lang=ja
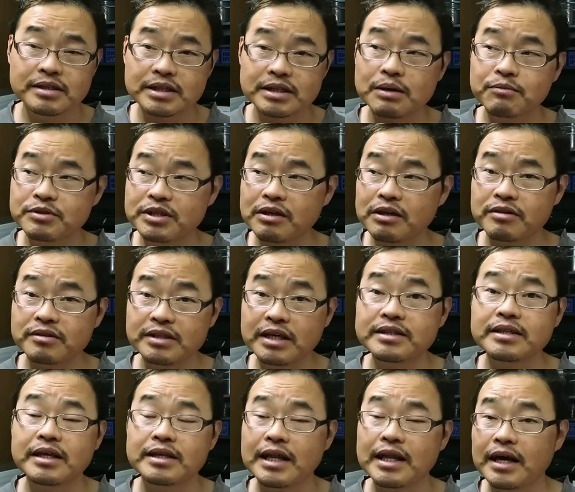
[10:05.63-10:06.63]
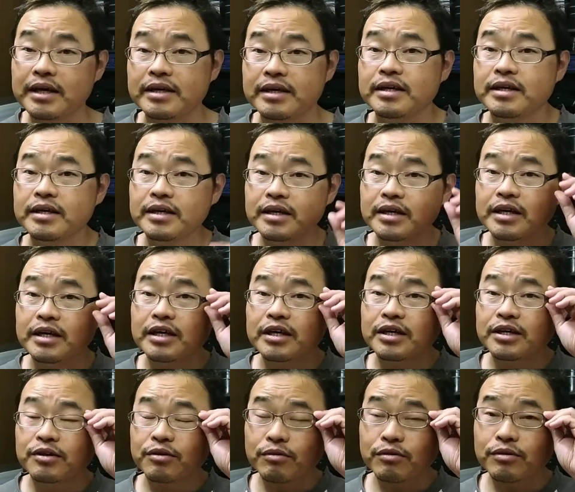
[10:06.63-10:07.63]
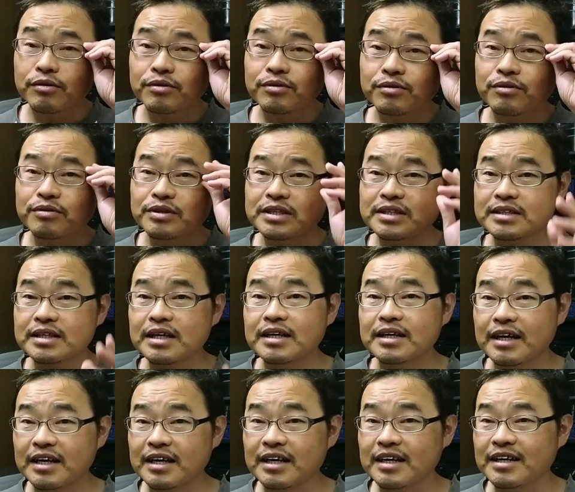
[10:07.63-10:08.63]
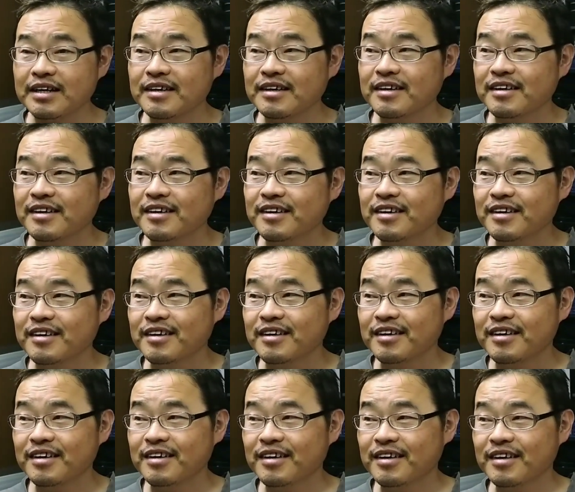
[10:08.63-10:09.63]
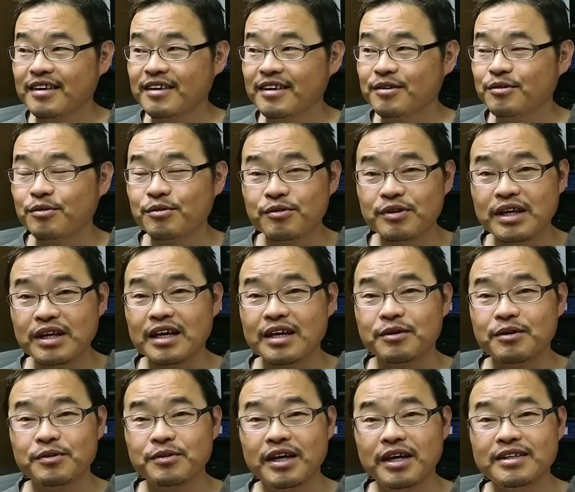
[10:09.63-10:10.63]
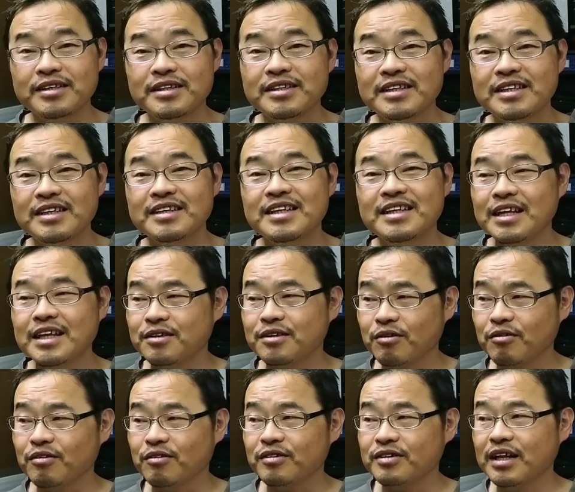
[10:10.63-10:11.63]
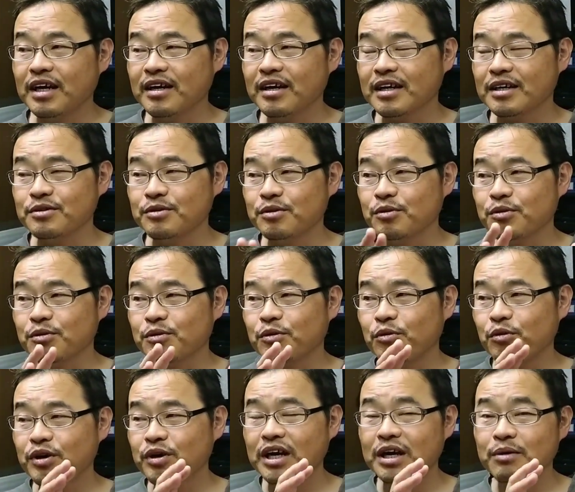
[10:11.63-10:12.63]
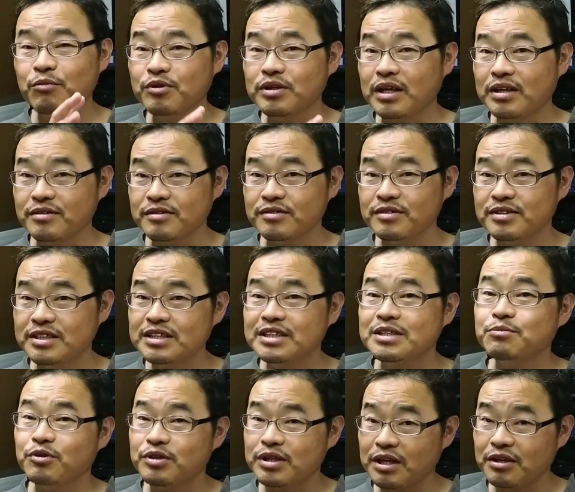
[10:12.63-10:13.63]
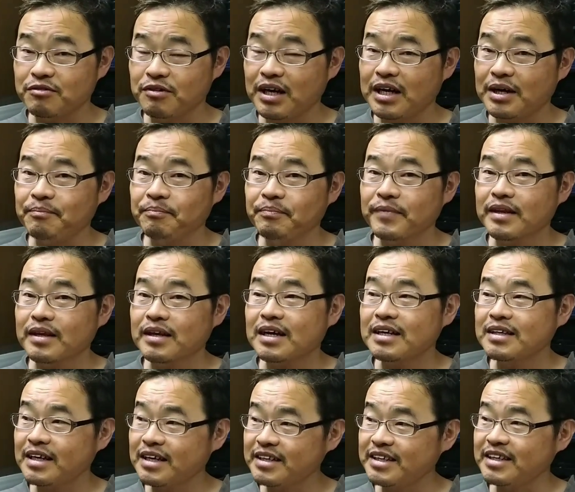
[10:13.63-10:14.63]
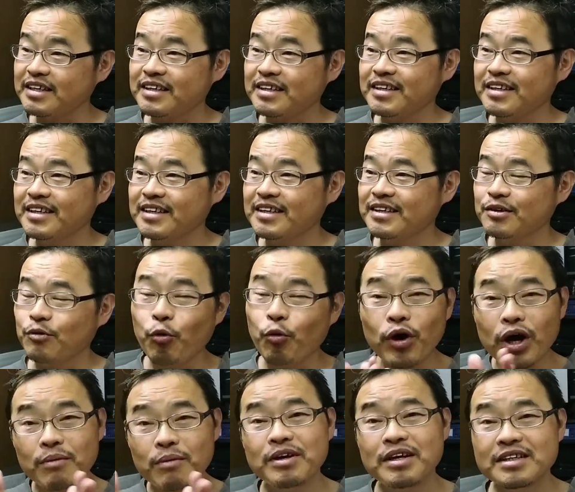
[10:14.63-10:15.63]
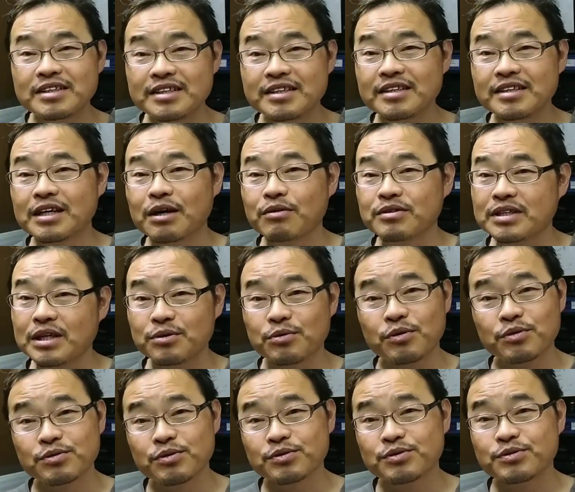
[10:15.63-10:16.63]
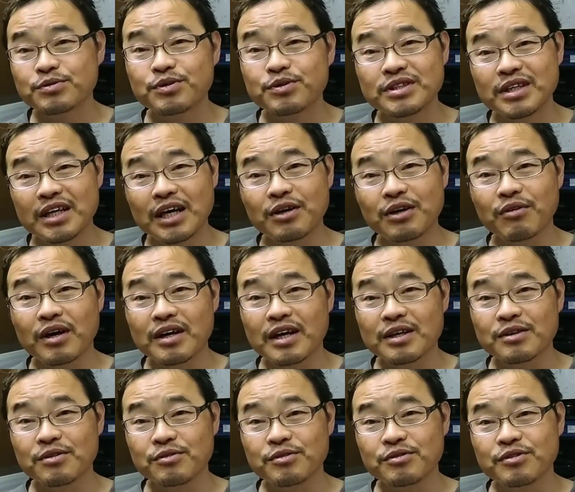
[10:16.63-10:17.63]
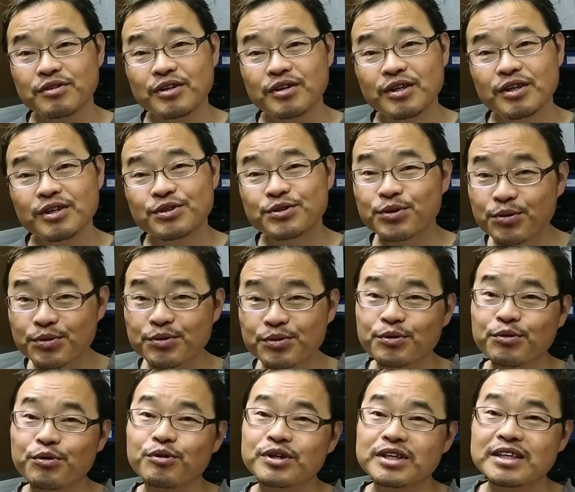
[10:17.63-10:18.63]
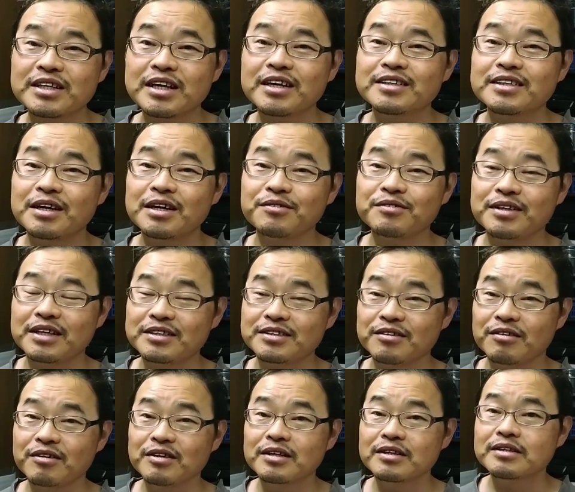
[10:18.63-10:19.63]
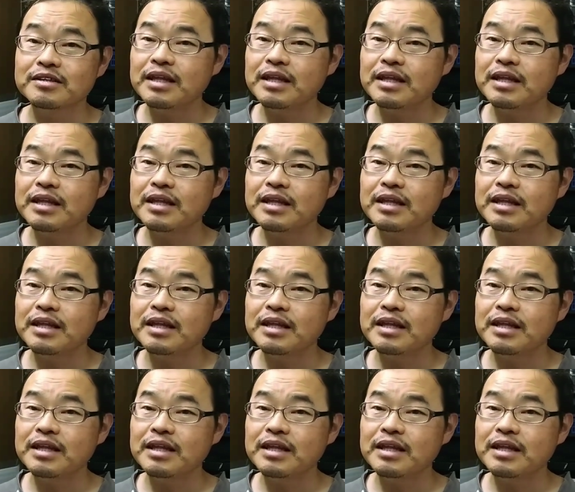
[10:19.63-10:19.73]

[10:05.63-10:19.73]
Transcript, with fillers: タイムセールに出てない。ひょっとしたら、このね、HD10 のなんかその後継モデル、次期モデルは、かなり大幅な進化をして登場するんじゃないのかなという、ちょっとここ期待してるんですよ。